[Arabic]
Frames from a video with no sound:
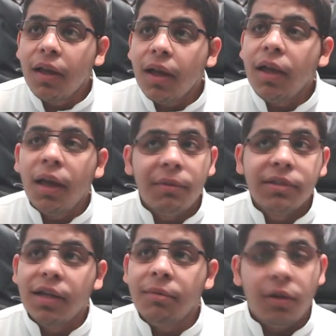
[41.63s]
ايام
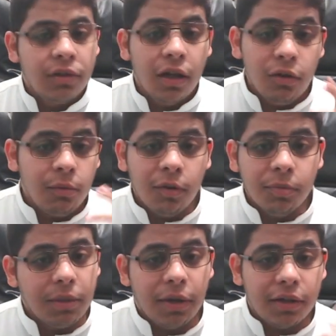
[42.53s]
الجامعه طلع قلوب حب
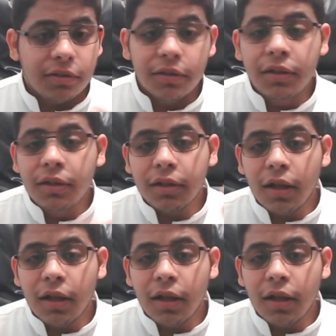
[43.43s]
طبعا إيه،